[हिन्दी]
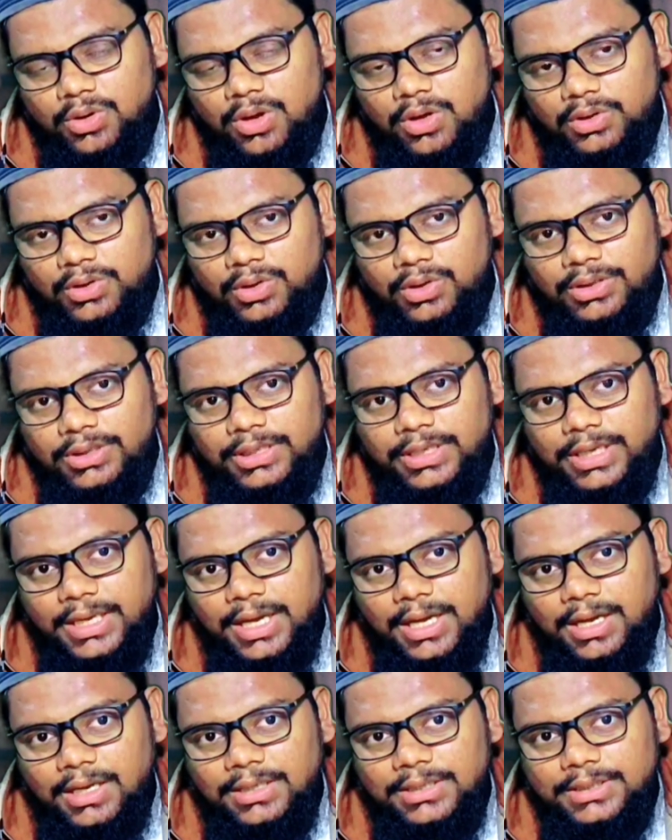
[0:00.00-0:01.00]
लॉकडाउन
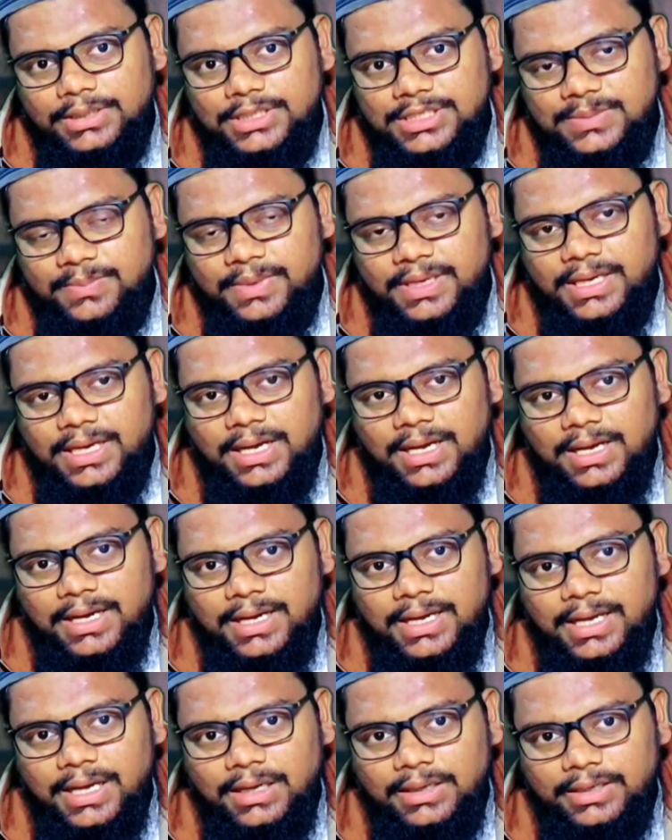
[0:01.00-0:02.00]
किया जिसमें कहा
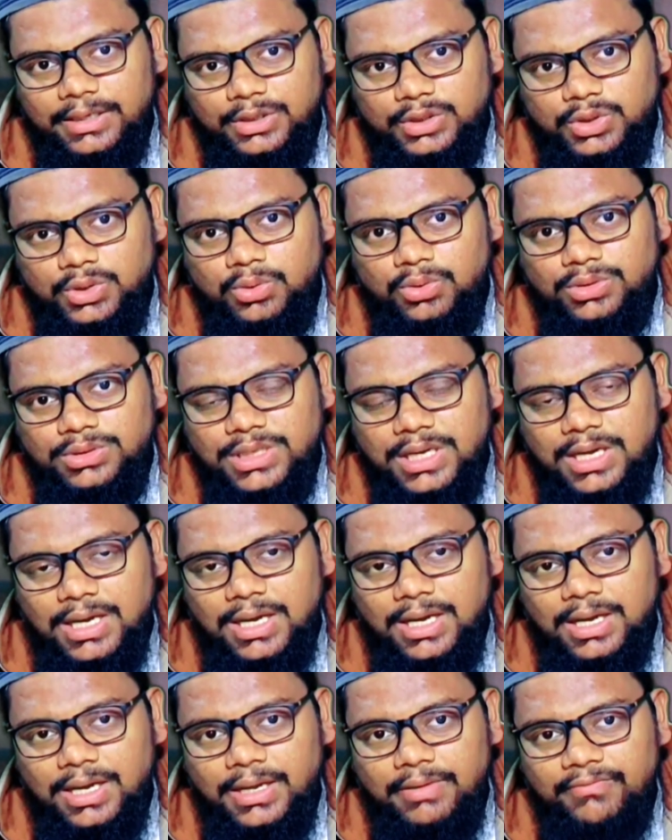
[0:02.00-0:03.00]
गया कि जो
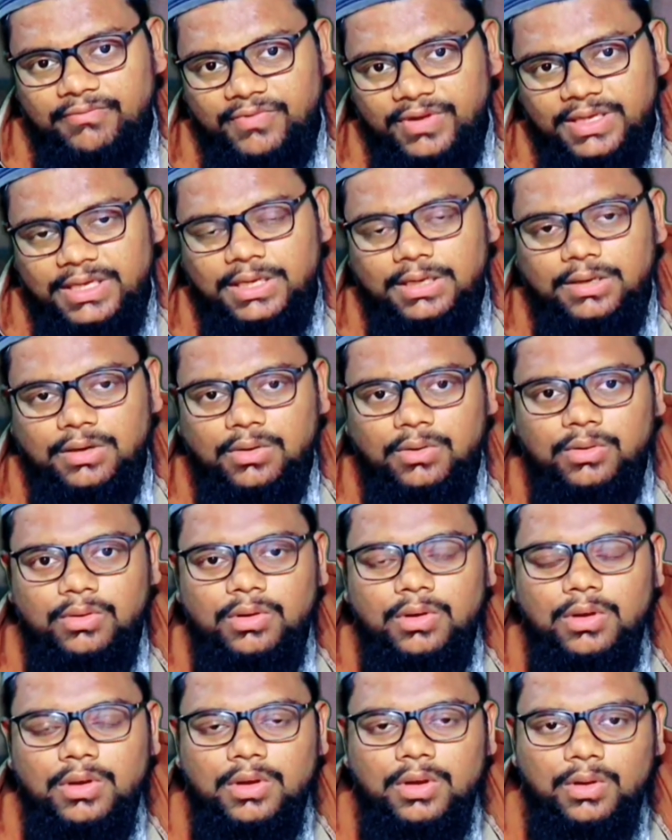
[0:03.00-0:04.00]
जहाँ है वहीं रहो
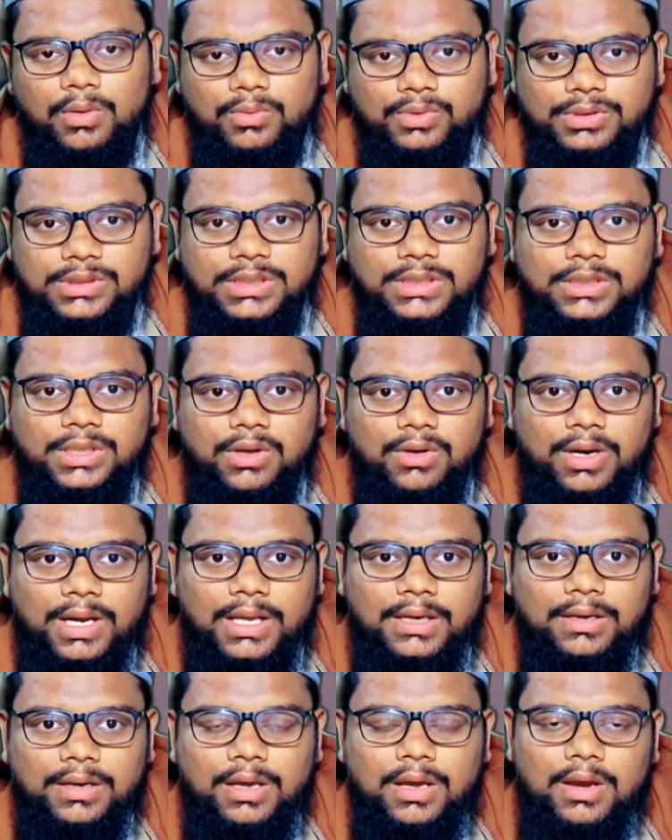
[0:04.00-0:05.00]
उसी
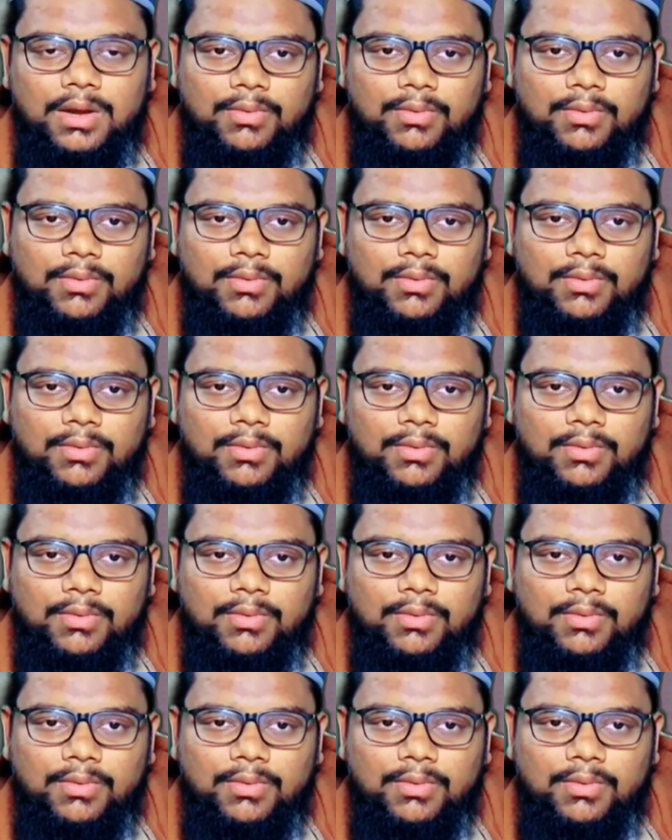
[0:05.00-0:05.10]
दौरान